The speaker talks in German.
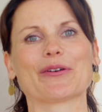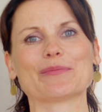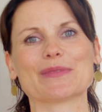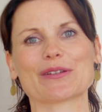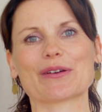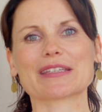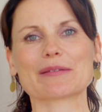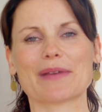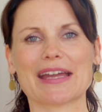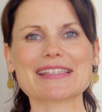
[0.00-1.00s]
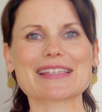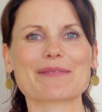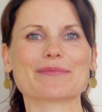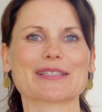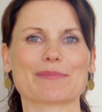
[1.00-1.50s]
und mit euch
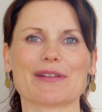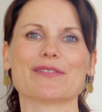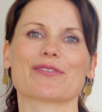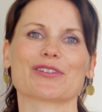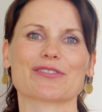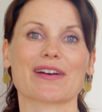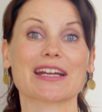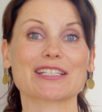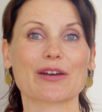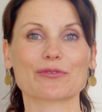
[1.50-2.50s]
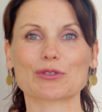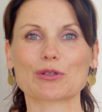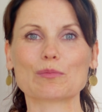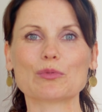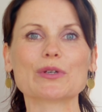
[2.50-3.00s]
gemeinsam das Bild von Schwangerschaft und
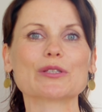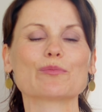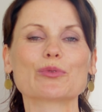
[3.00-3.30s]
Geburt